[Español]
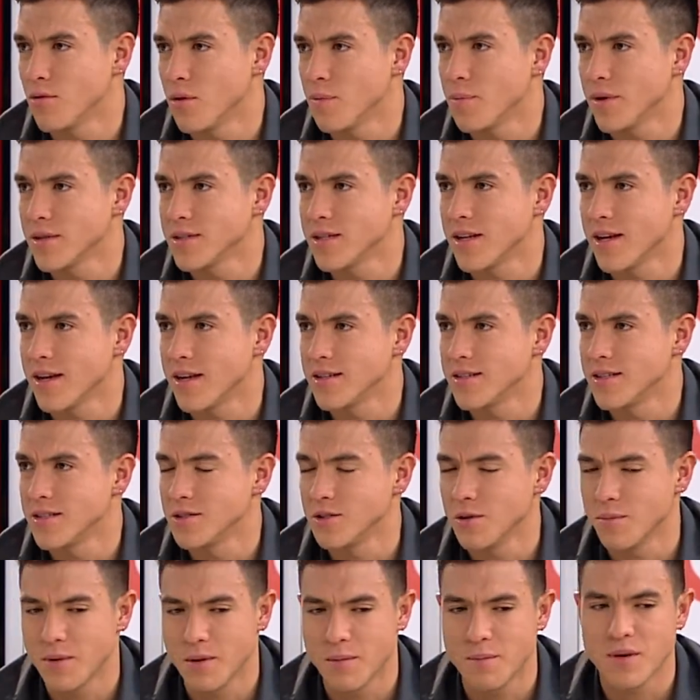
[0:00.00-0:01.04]
uno puede hacer
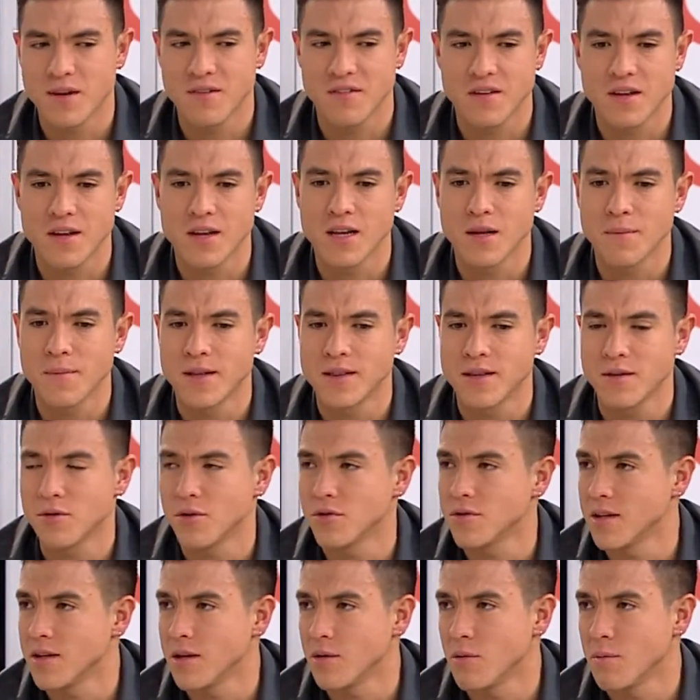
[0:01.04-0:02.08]
ejercicio, pero preferiblemente
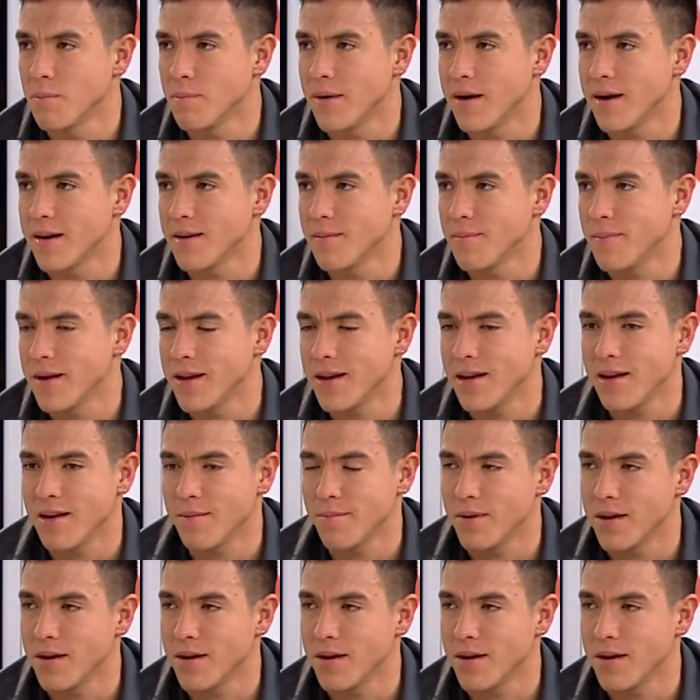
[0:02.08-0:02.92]
uno tener un partner para,